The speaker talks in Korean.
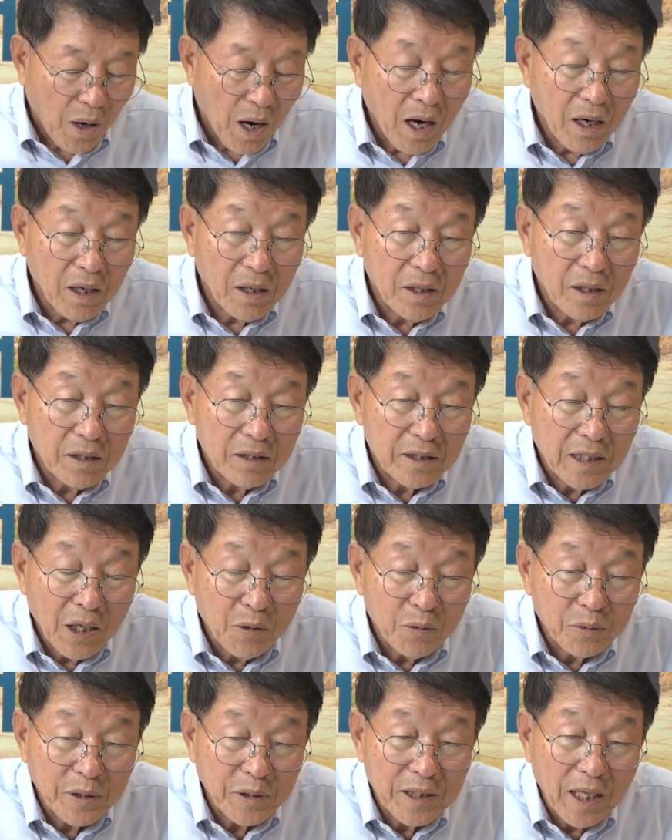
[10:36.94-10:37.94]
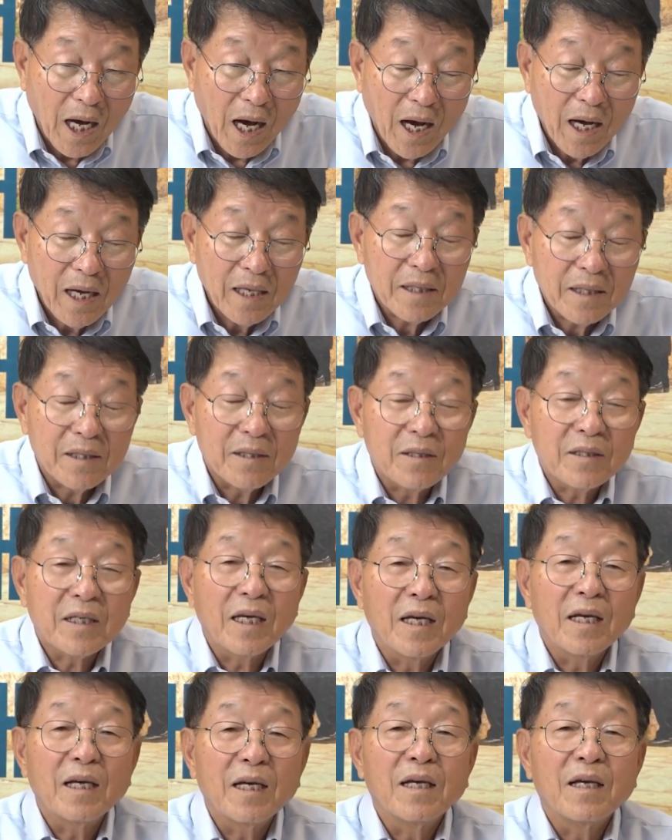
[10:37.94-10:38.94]
왕을 세웁시다.
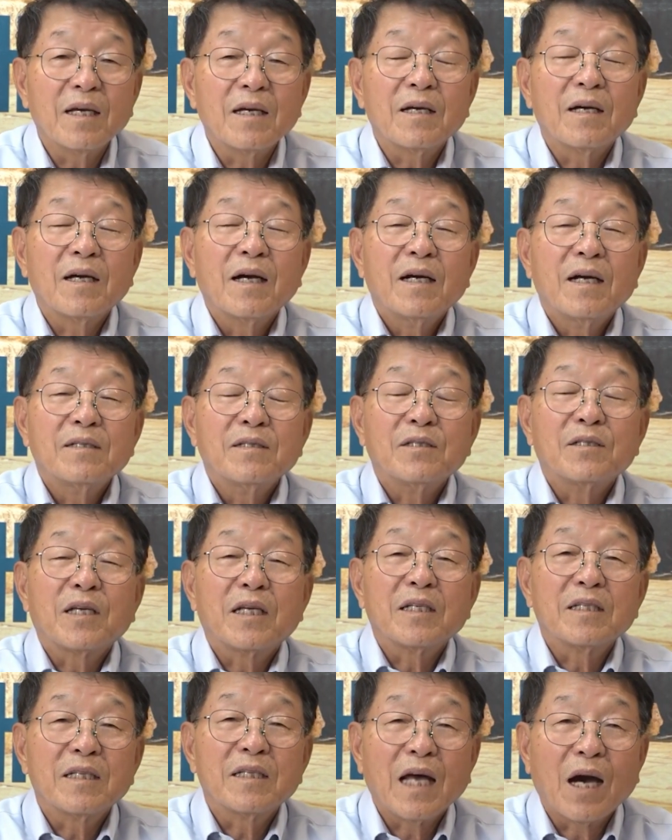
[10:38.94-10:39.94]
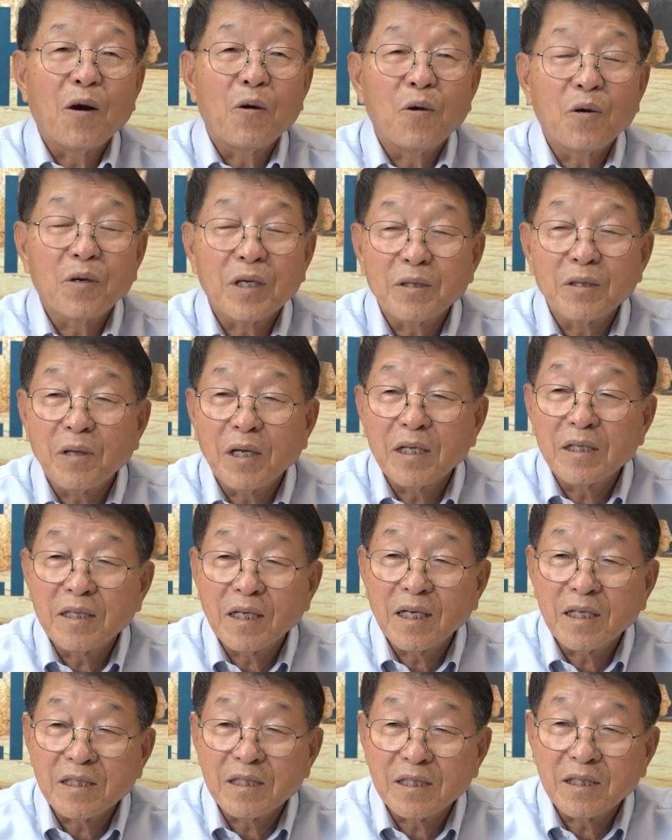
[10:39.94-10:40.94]
이렇게 의견이 나오게
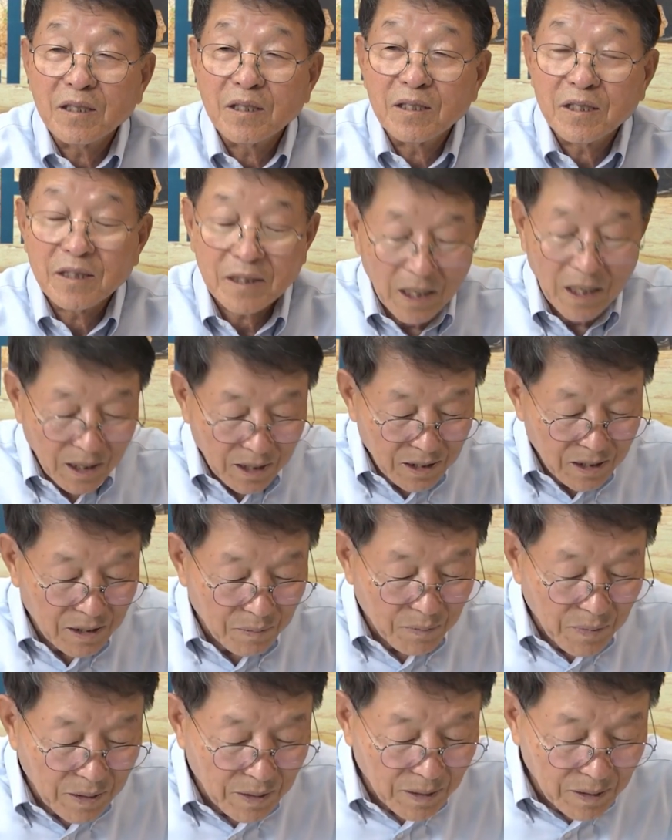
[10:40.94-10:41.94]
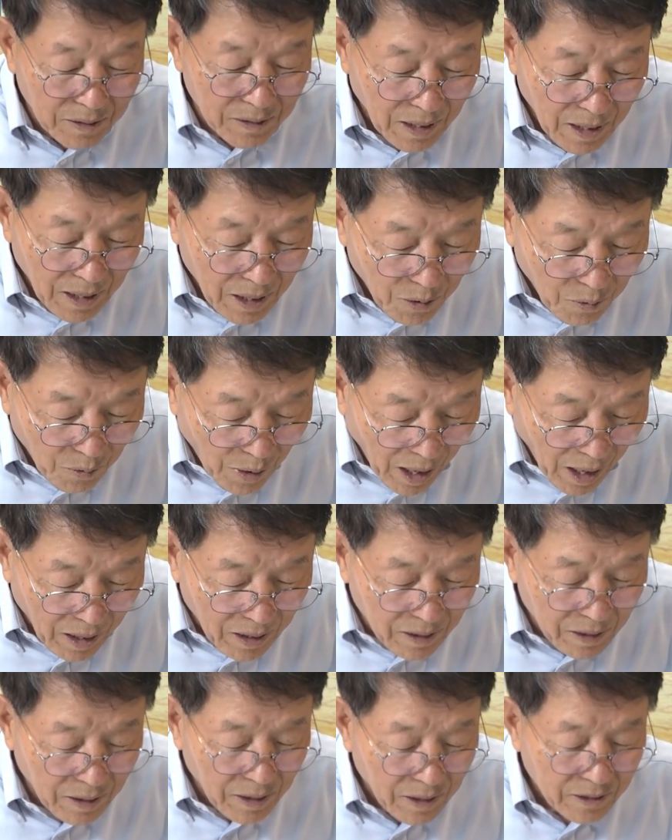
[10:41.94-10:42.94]
될 때가 있을 것이다. 그러면은
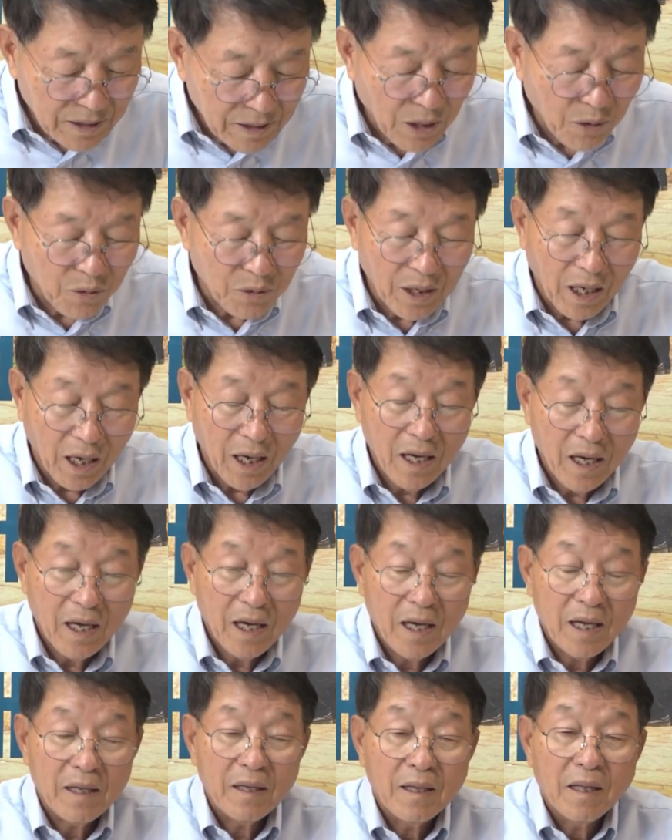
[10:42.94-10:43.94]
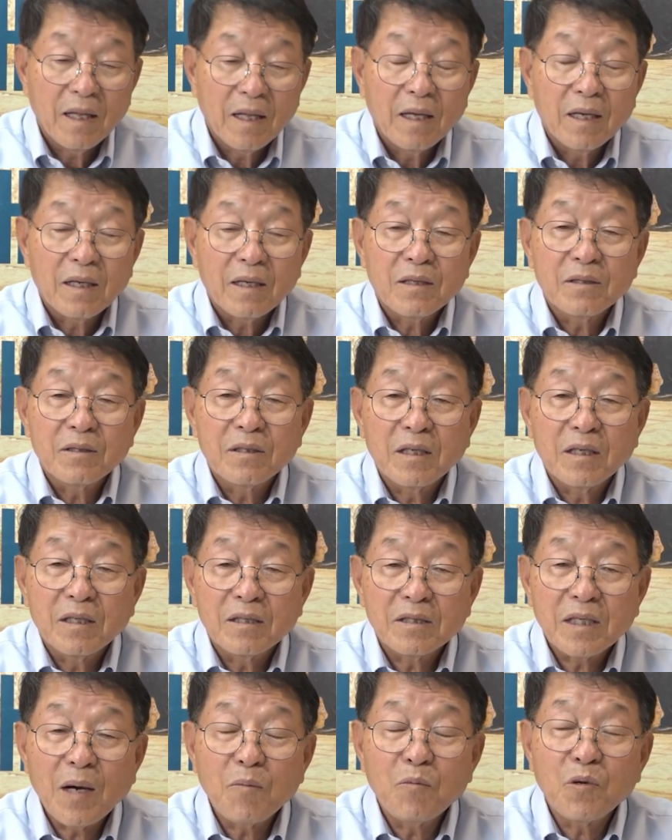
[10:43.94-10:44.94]
왕을 세우라.
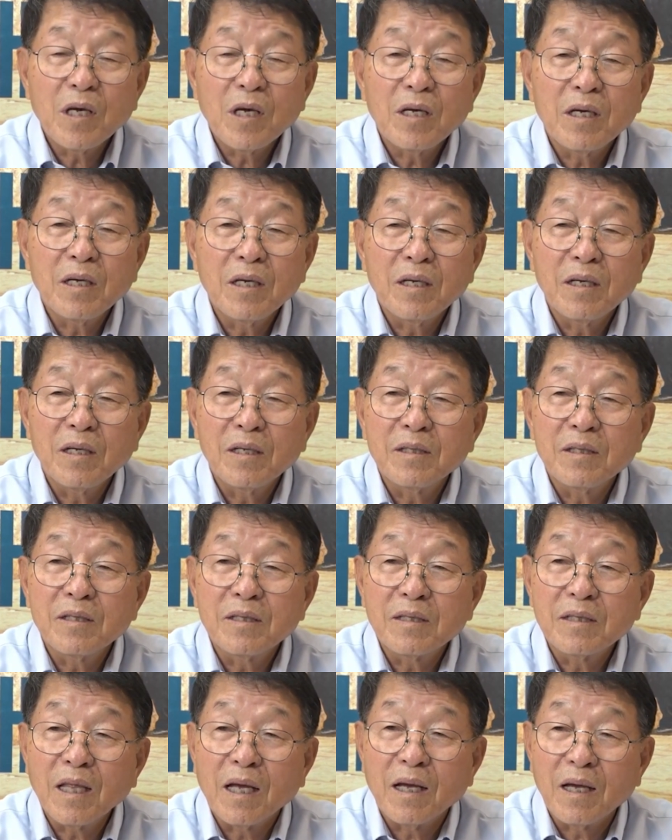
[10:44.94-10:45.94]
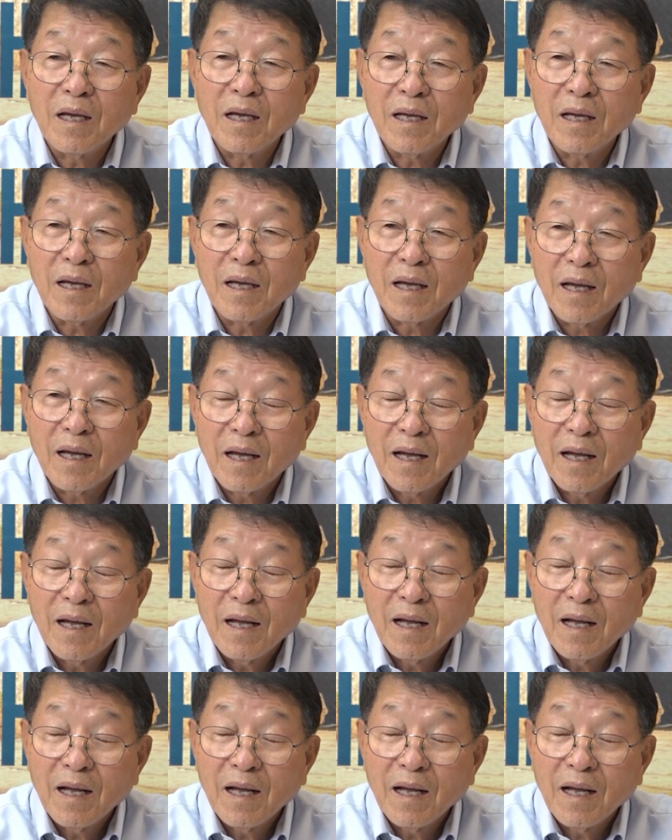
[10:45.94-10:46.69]
근데 사무엘 때